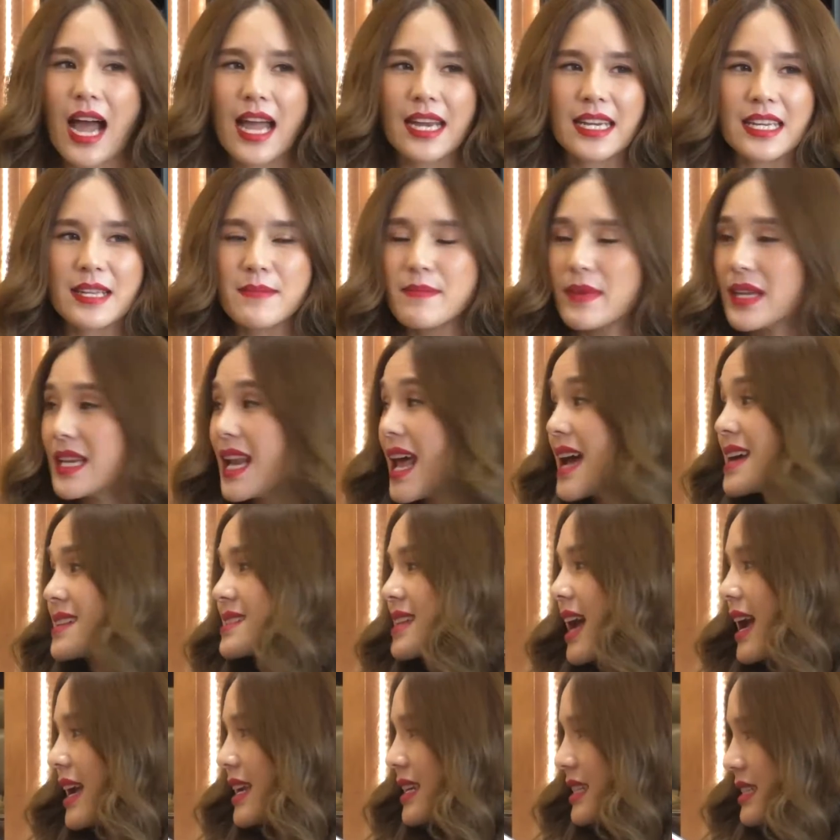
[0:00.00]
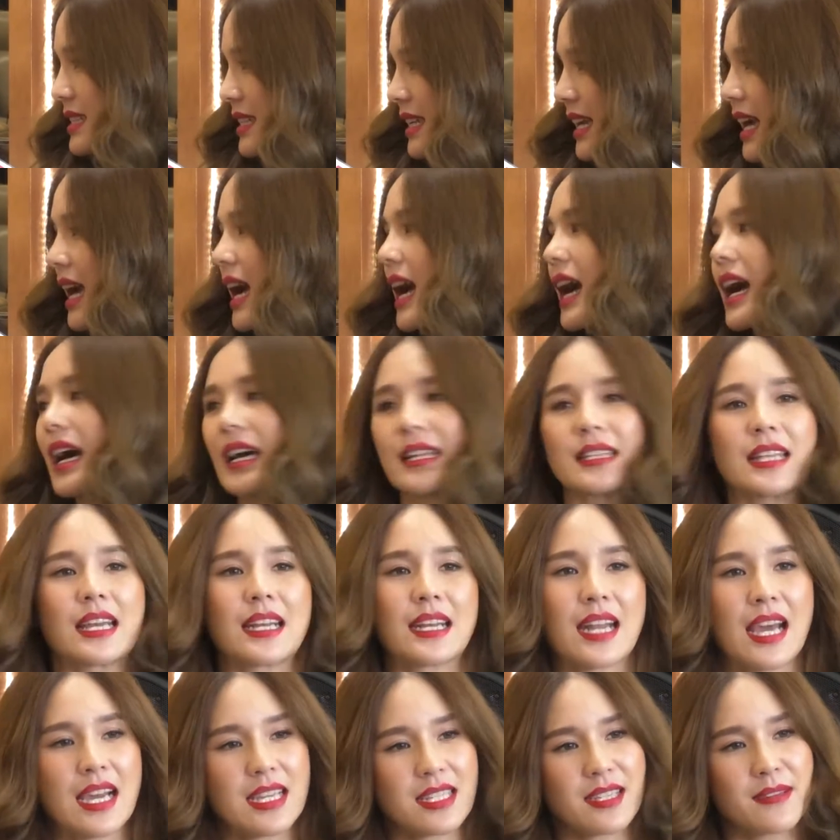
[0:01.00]
อันนี้ไม่แน่ใจเลยค่ะ
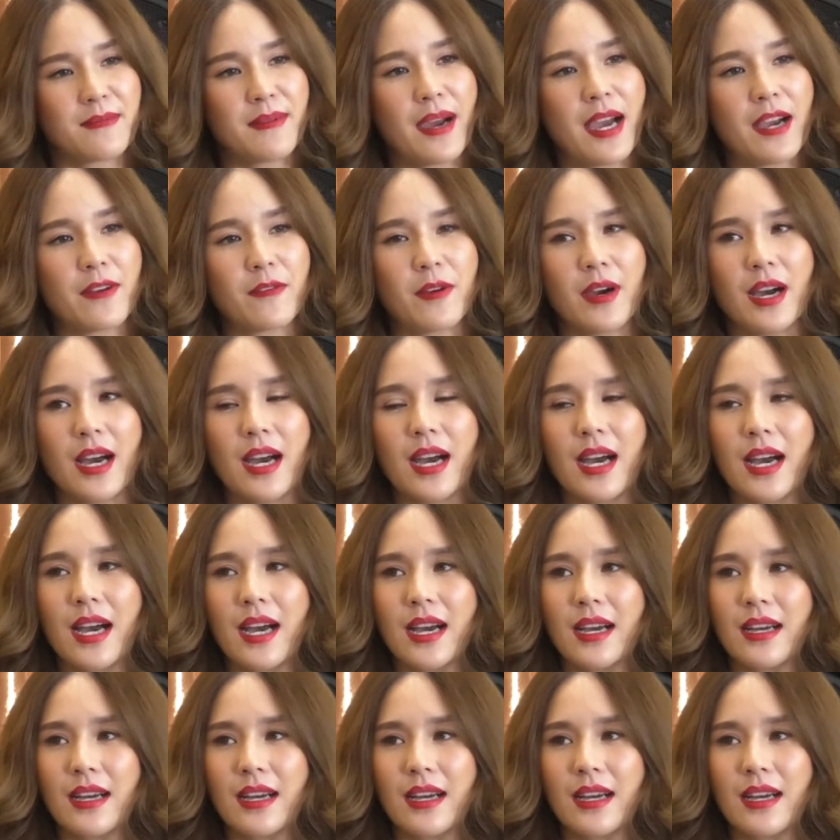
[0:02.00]
แต่น่าจะมากกว่า